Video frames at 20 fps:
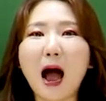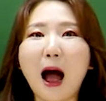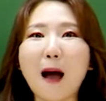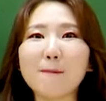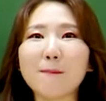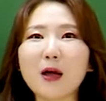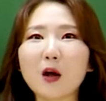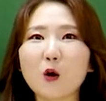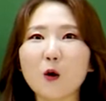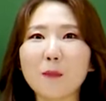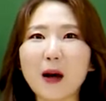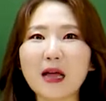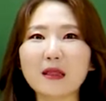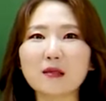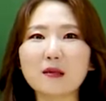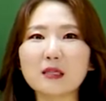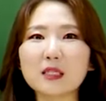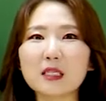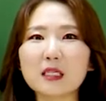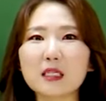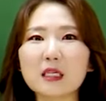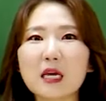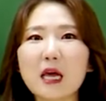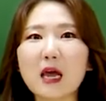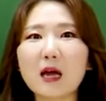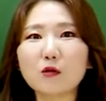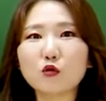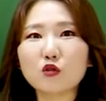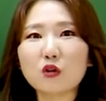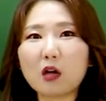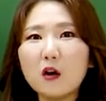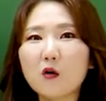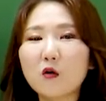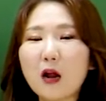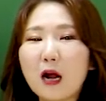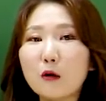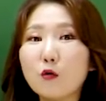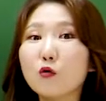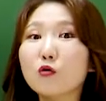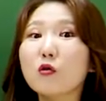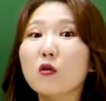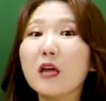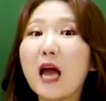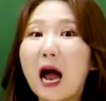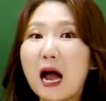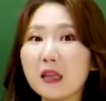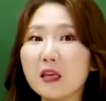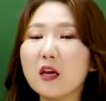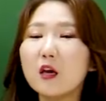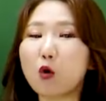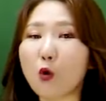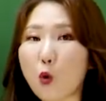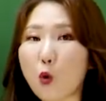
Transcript: 앞에 걸 반드시 이해해야 뒤에 걸 알고 그런 게 아니에요.